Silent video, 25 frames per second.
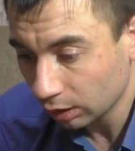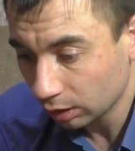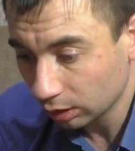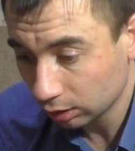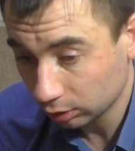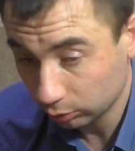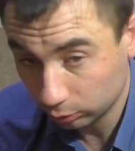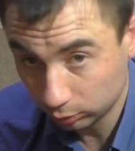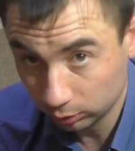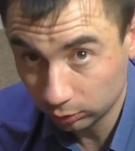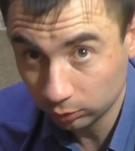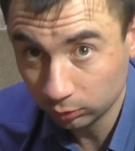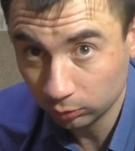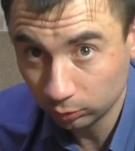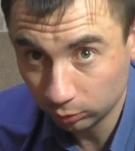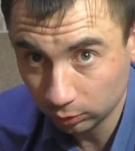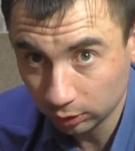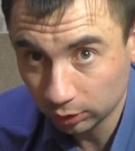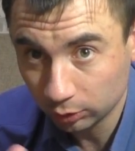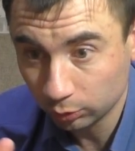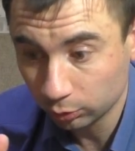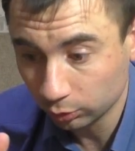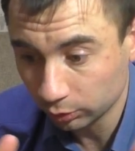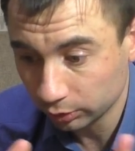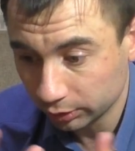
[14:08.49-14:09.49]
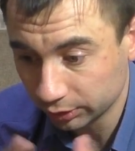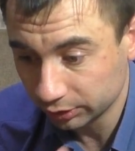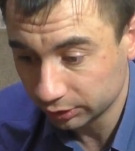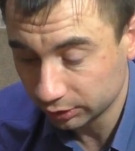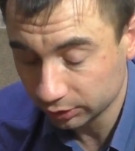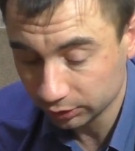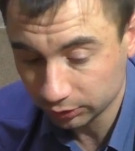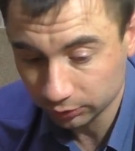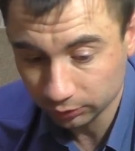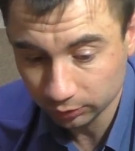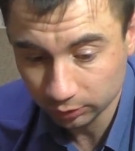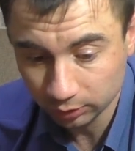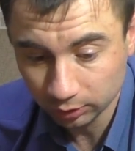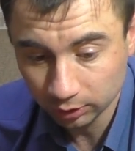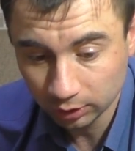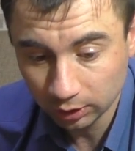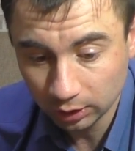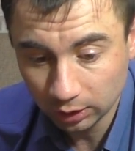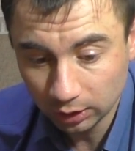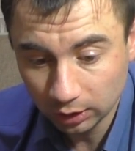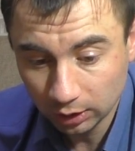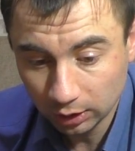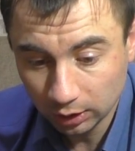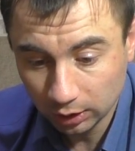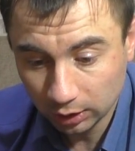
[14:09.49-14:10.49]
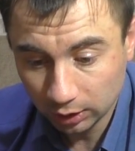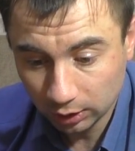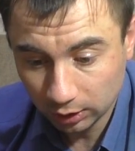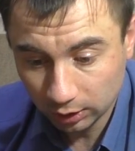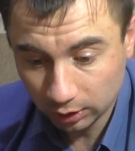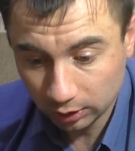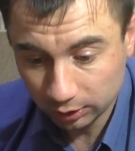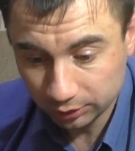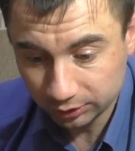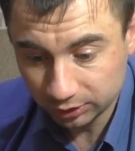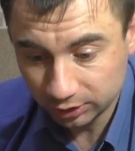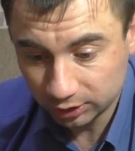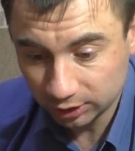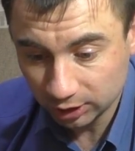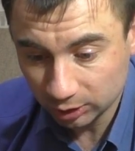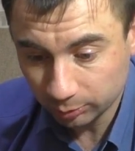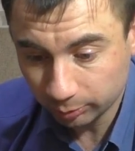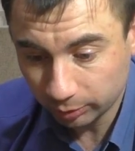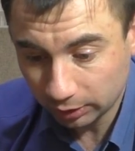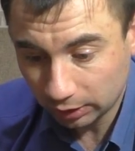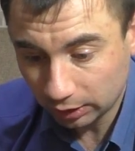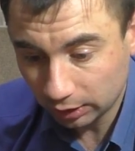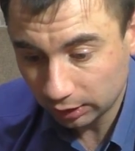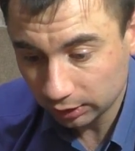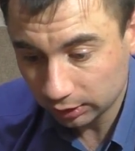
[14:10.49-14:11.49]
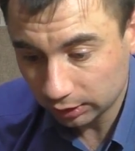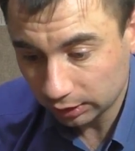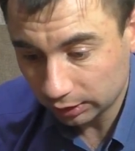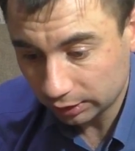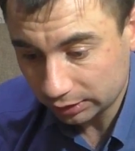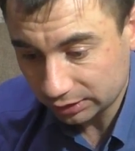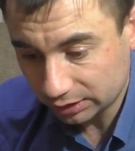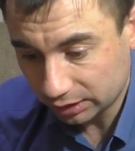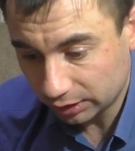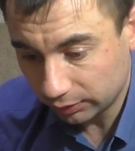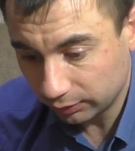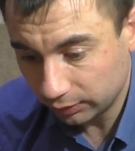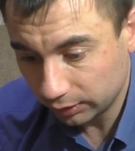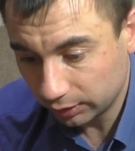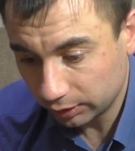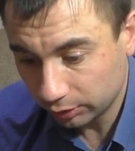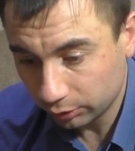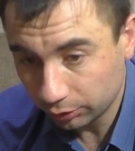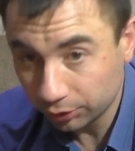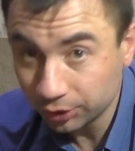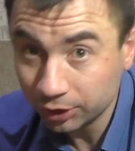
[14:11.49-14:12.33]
Ну, ну латунная, естественно. Сейчас пока я так оставляю,